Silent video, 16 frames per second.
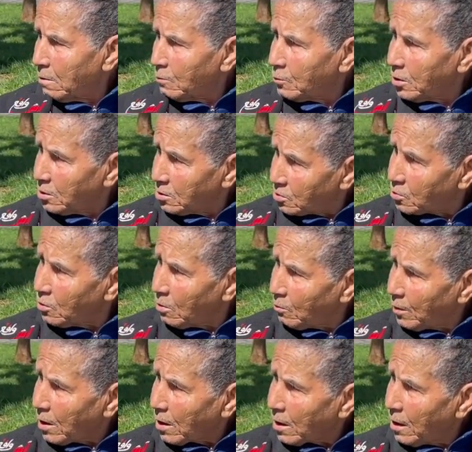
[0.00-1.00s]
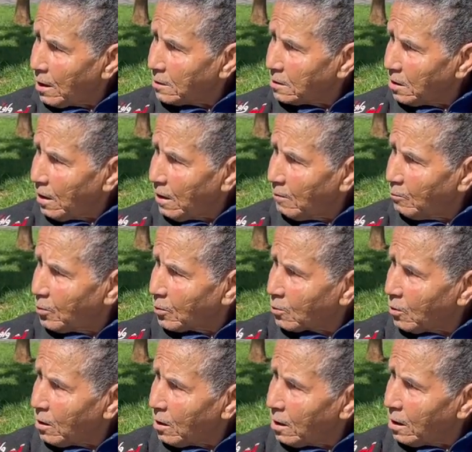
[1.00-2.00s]
بيان سور باقي عندي
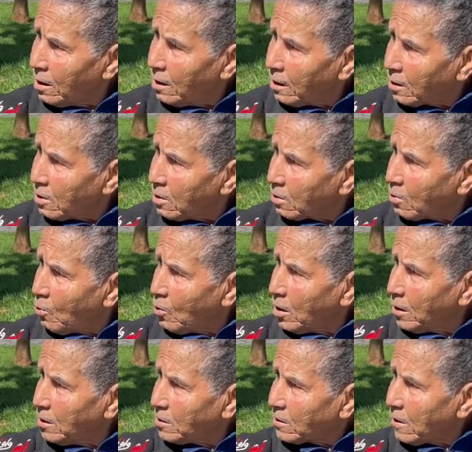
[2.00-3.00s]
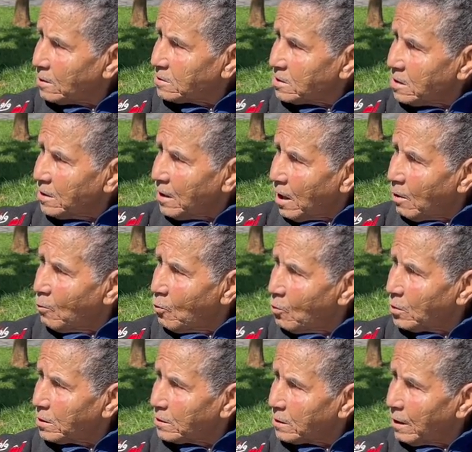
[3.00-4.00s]
عبلكو انا اللي كان كواري 30 عام
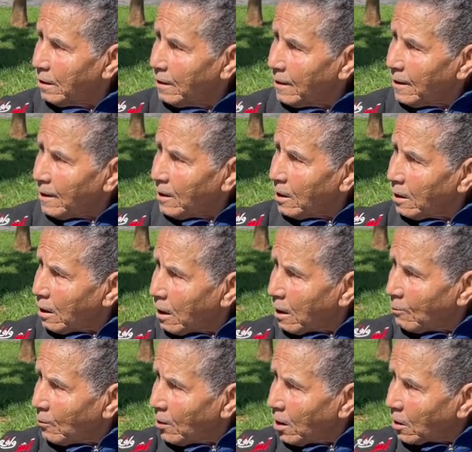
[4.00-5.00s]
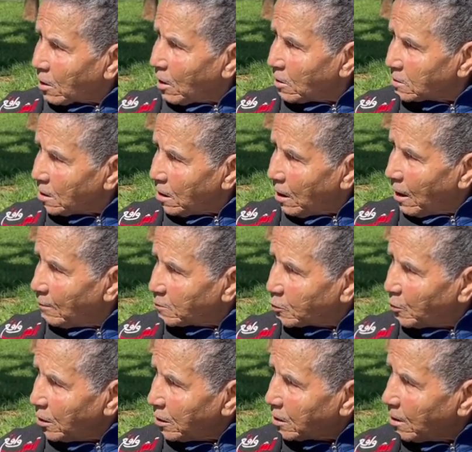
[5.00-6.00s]
ولدي انا راه من الكادي لعبت
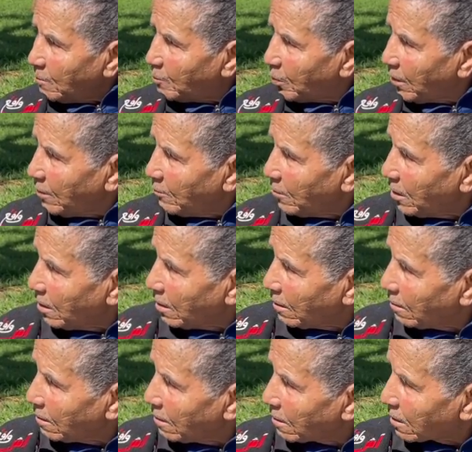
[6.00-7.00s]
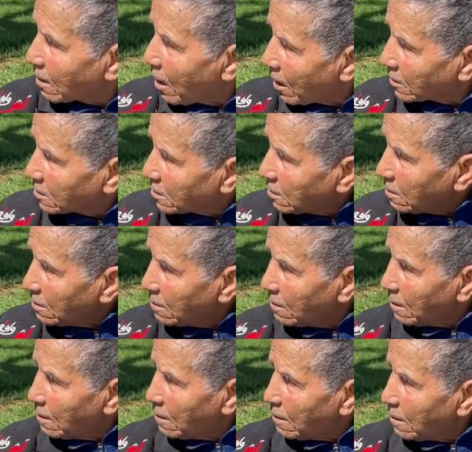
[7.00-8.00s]
في ليكيب بريمير كادي
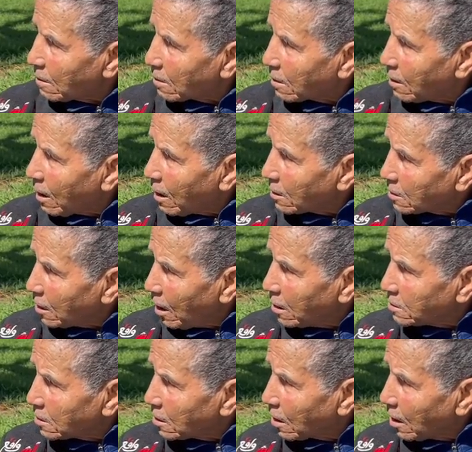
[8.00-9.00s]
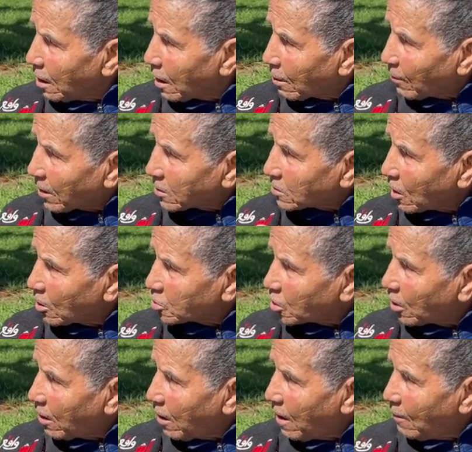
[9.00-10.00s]
كادي عندي غير
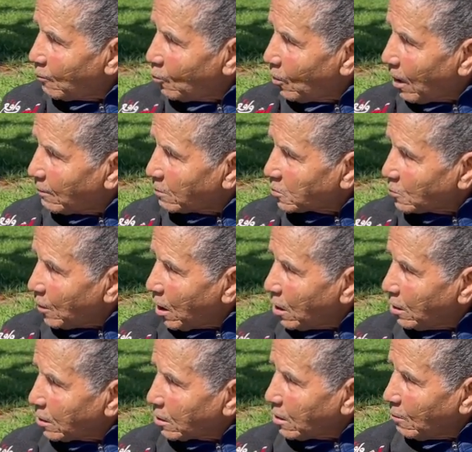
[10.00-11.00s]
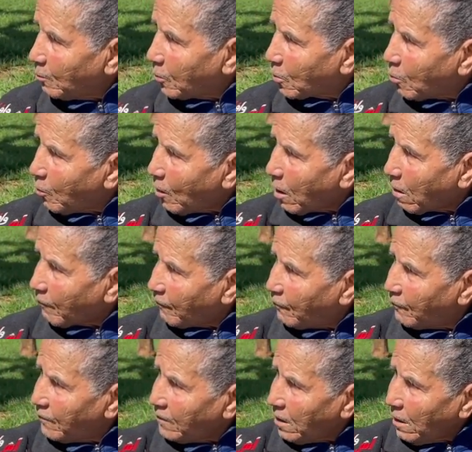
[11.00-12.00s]
14 عام ولعبت مع ليكيب كبار في
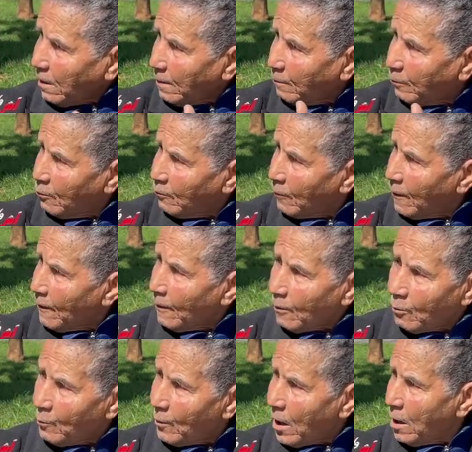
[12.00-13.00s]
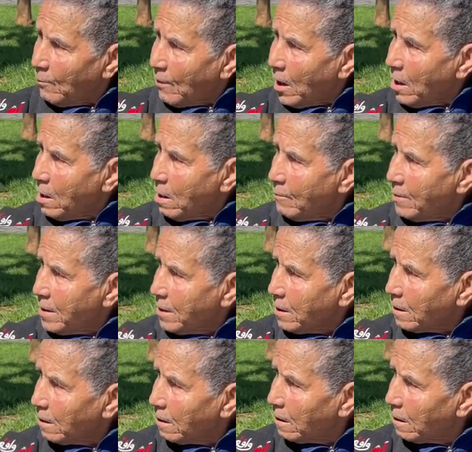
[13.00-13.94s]
فيليب ومع المعلمين